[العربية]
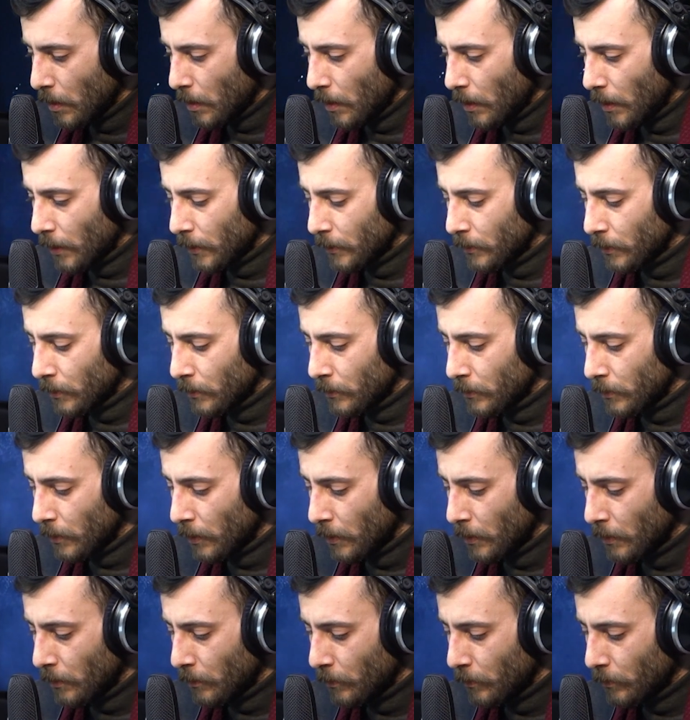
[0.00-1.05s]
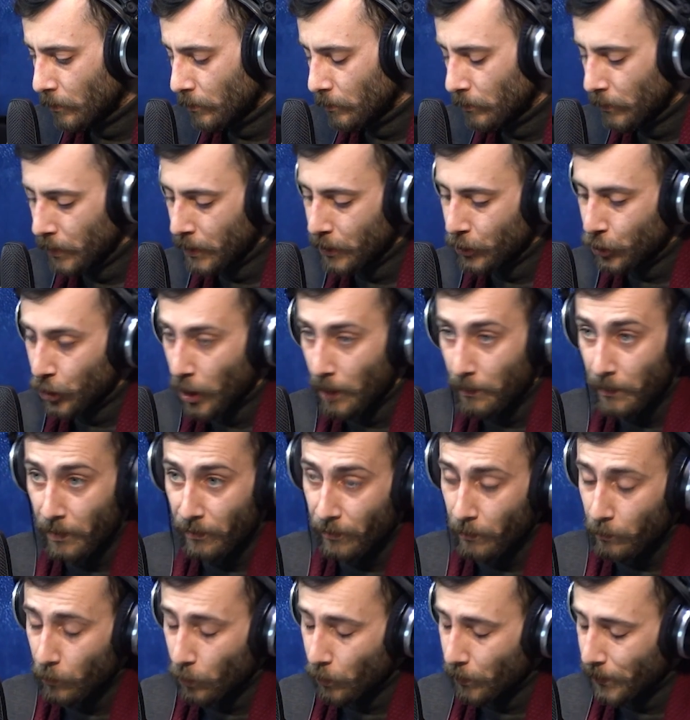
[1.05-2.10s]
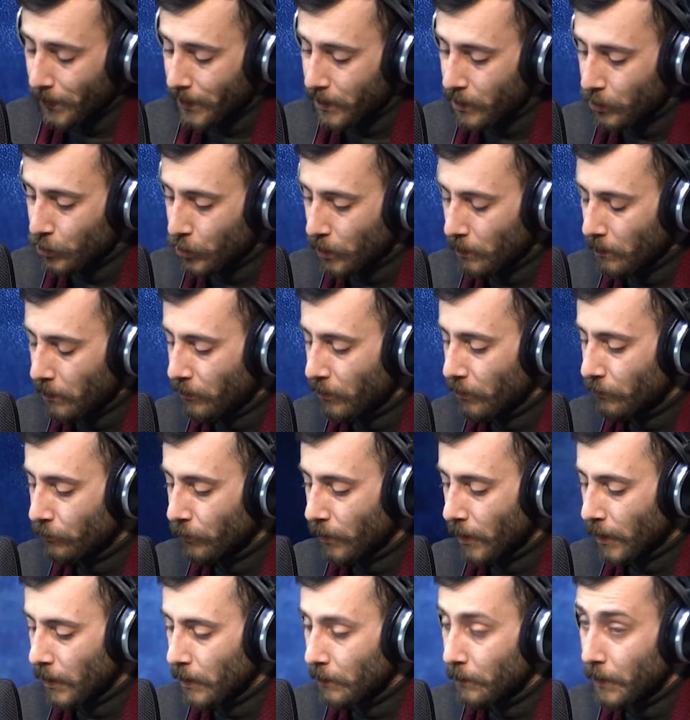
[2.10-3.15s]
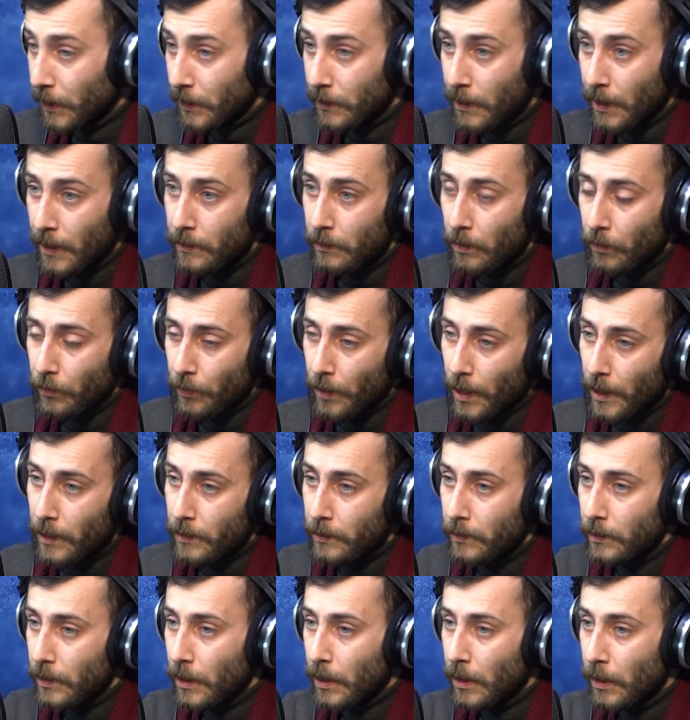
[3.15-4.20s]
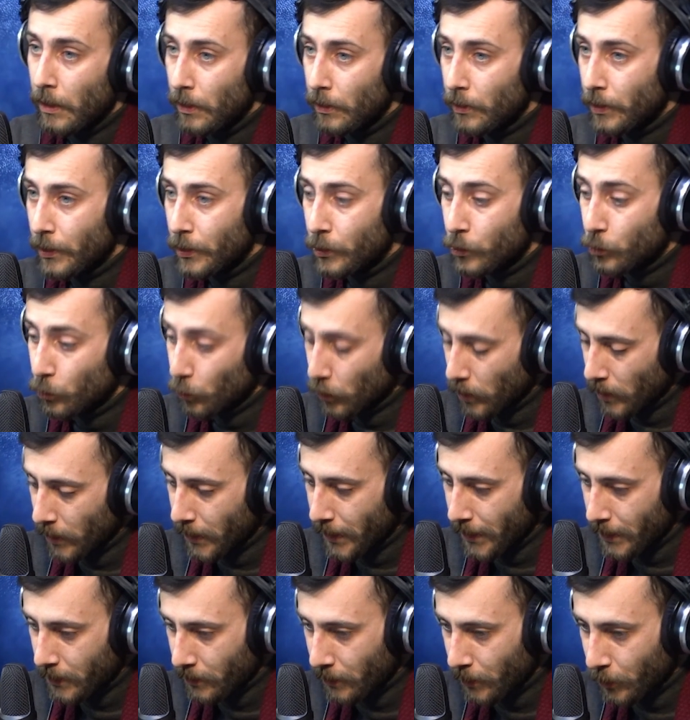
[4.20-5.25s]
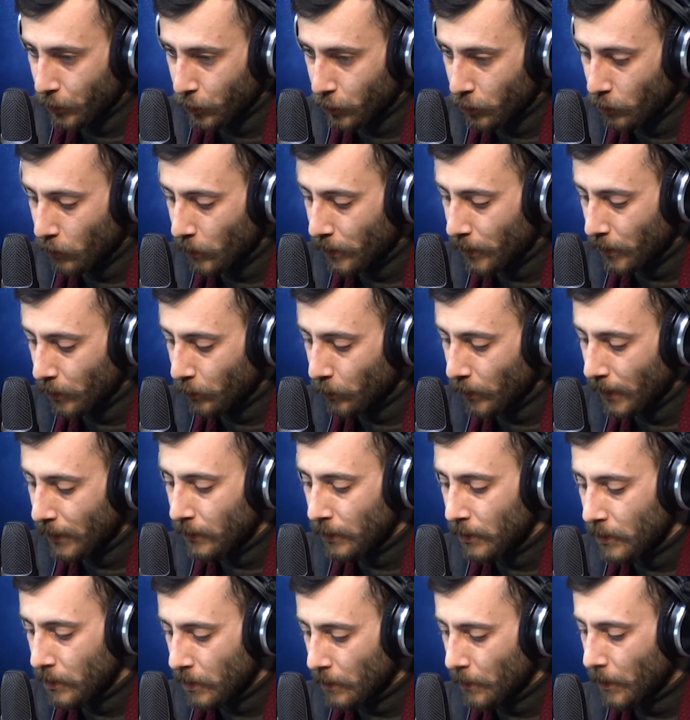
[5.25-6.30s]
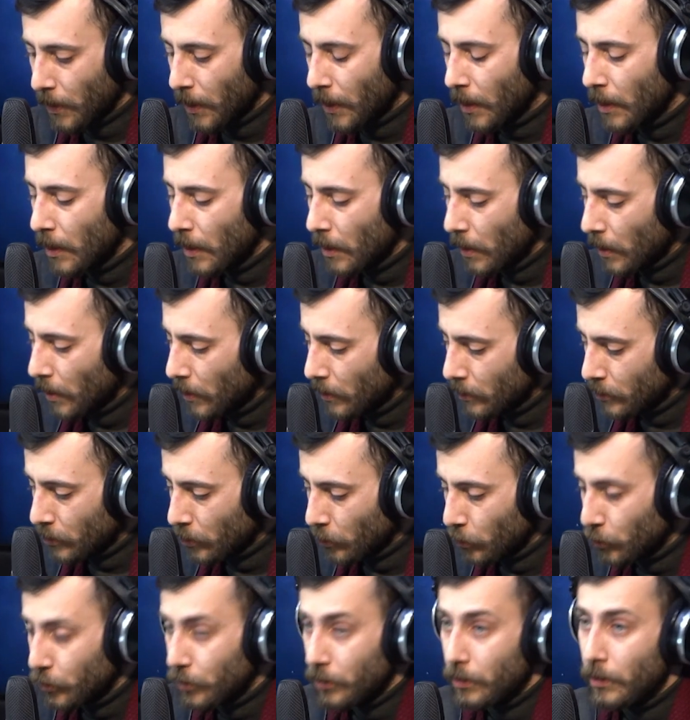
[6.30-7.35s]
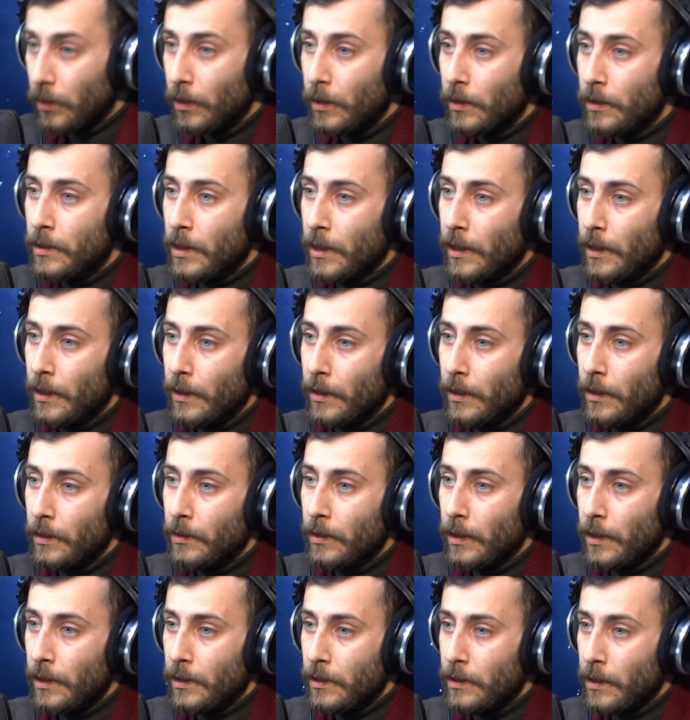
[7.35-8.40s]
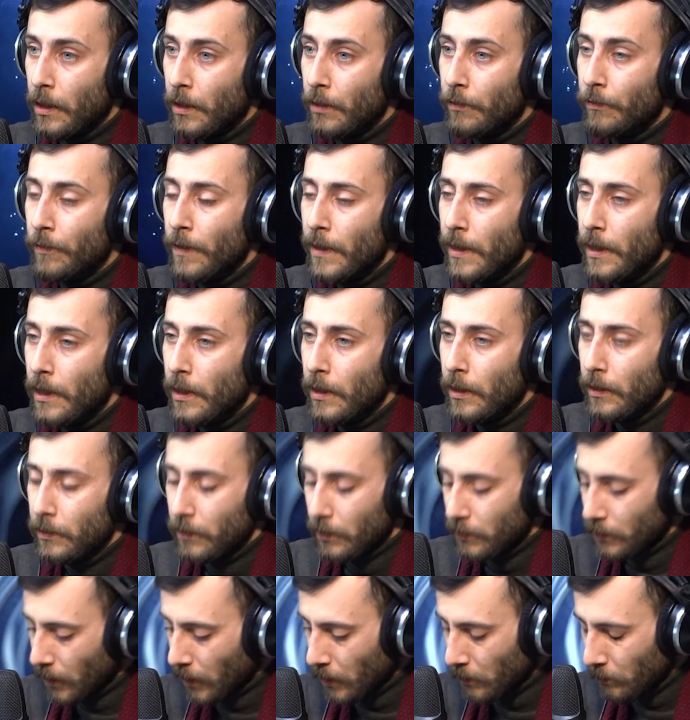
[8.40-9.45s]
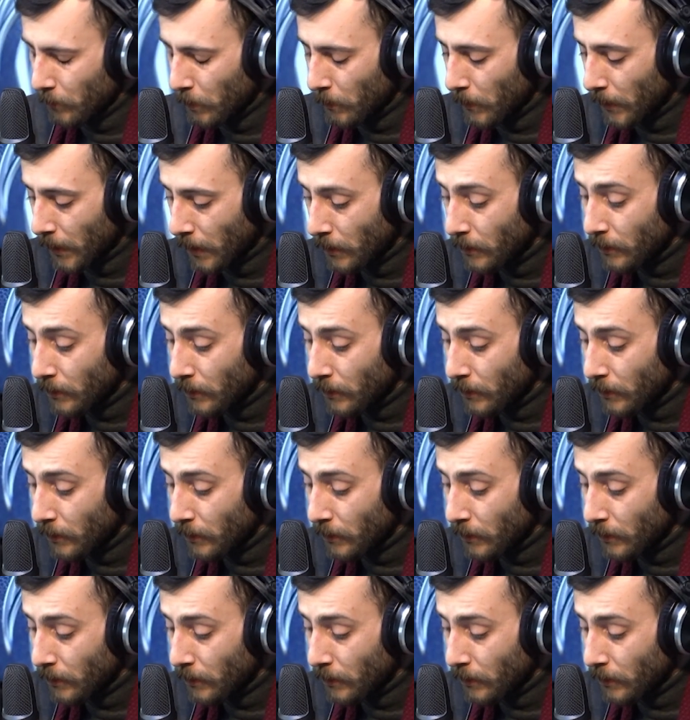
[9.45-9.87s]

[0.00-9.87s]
ايضا من شام اف ام ومراسل شام اف ام في حلب يتحدث عن آه، نزول الناس الى الشوارع وايضا سماع صوت آه، سيارات الاسعاف تنتقل من مكان